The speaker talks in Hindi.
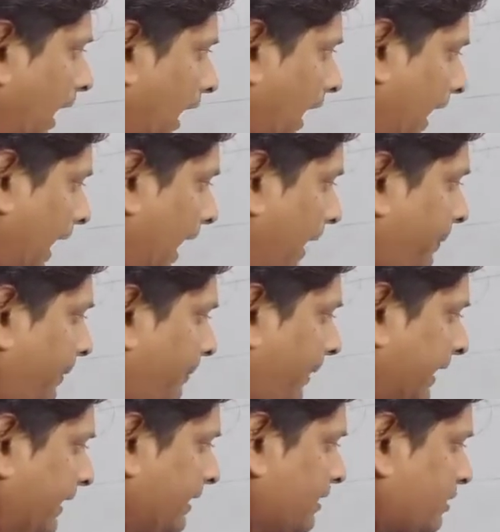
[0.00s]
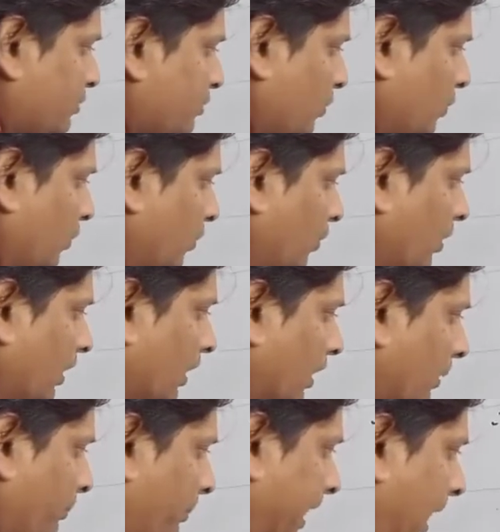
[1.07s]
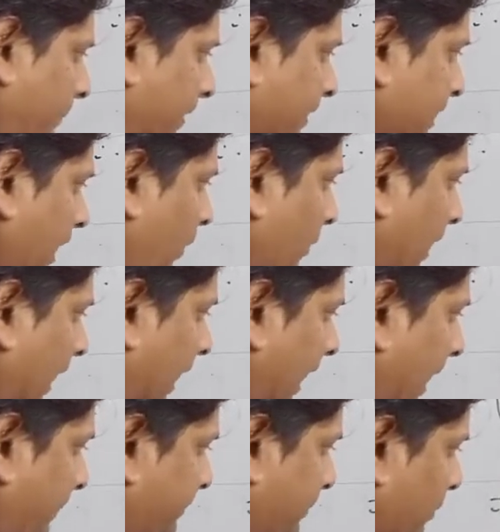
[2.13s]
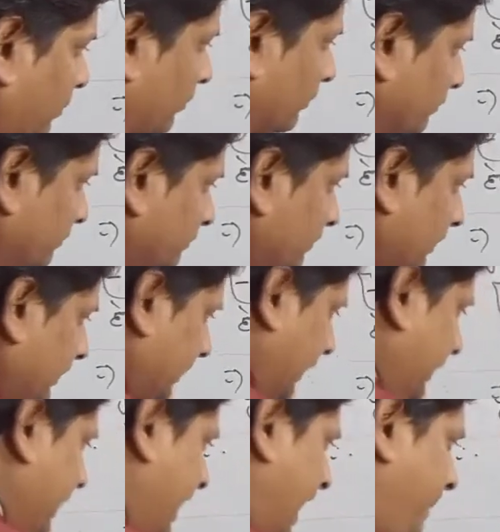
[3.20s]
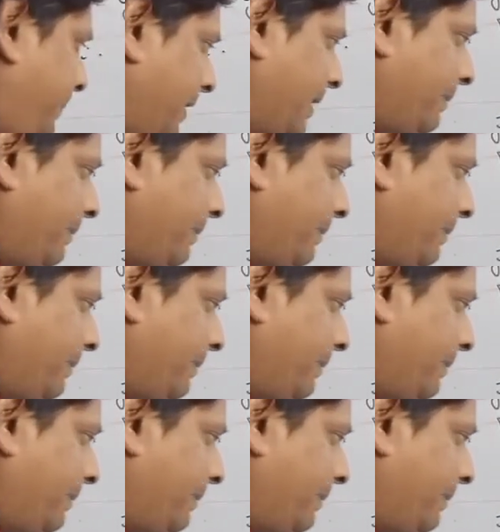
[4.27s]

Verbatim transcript: एफ माइनस टू बराबर क्या हो रहा है एफ टू यानी एफ ए